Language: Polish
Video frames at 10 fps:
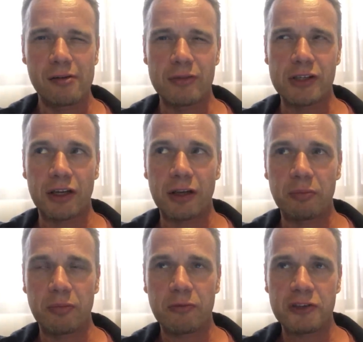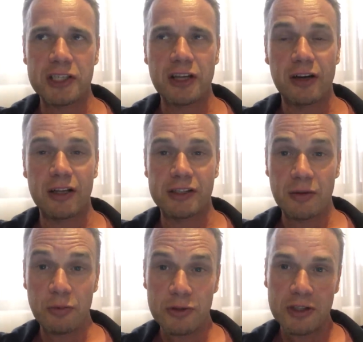Może taki wczesna kolacja
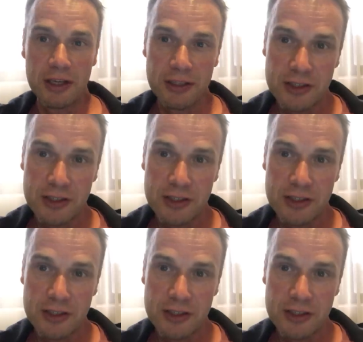i później